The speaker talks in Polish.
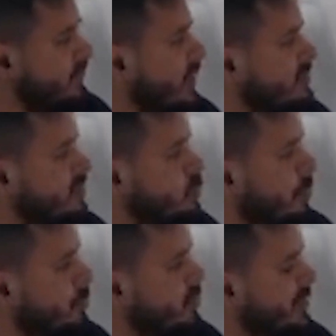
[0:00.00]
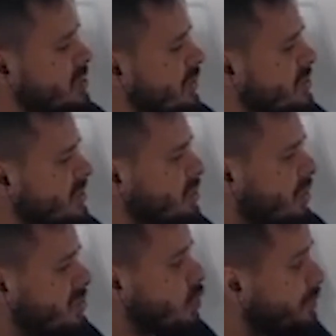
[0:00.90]
nie chcą popularyzować takich
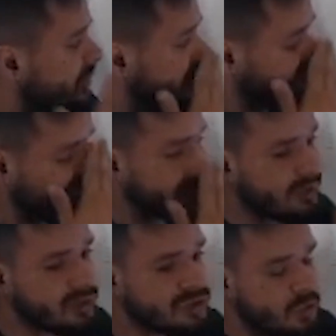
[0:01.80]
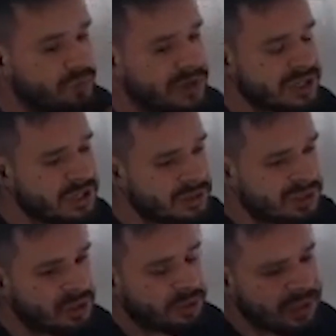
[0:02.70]
osób, dlatego że uważają,
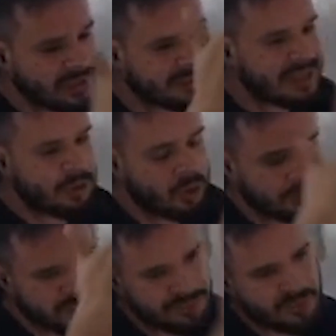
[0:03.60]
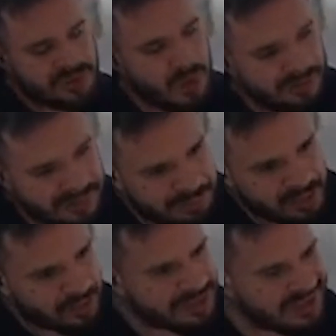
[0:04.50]
że ona na tak olbrzymią sławę i
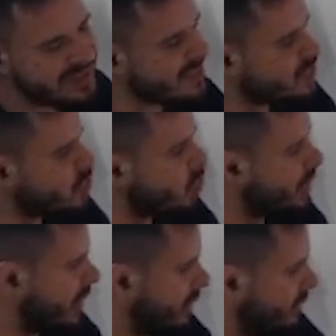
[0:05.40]
pieniądze nie zasługuje.